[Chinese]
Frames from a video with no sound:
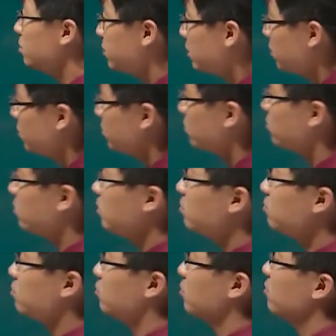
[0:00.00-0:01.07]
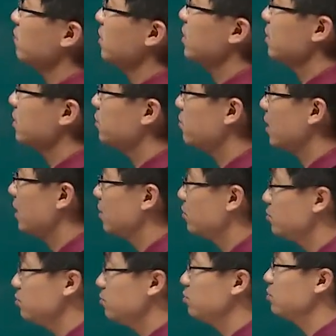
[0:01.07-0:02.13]
于这种国有股权非上市转让
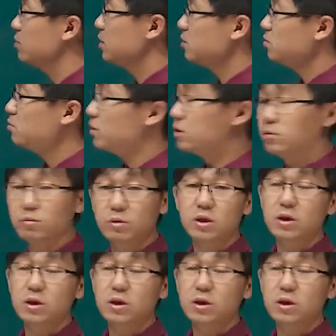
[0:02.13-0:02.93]
需经过这种